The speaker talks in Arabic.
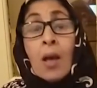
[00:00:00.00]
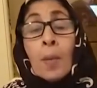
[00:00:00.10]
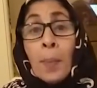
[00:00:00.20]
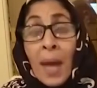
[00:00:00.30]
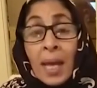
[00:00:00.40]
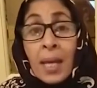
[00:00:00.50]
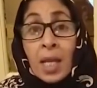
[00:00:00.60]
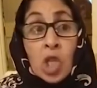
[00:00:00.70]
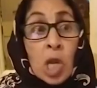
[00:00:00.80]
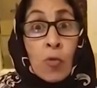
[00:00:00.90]
بان
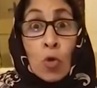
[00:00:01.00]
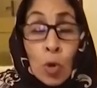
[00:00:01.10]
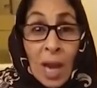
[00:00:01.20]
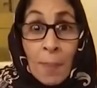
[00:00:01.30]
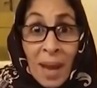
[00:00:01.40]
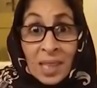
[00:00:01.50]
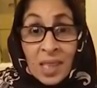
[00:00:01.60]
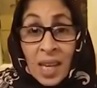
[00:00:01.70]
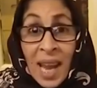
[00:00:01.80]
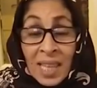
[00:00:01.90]
تليفونه كان
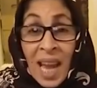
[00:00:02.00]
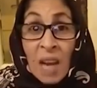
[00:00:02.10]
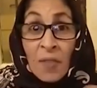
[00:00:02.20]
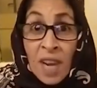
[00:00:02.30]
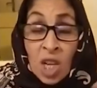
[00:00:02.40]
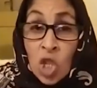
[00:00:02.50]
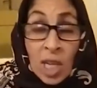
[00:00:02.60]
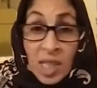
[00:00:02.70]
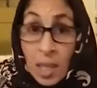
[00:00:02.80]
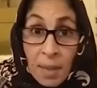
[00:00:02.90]
مخسر هذه عارف راجلي
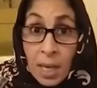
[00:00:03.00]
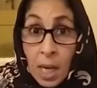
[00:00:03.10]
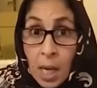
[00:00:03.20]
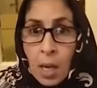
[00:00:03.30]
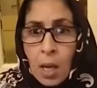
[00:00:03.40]
اكثر مني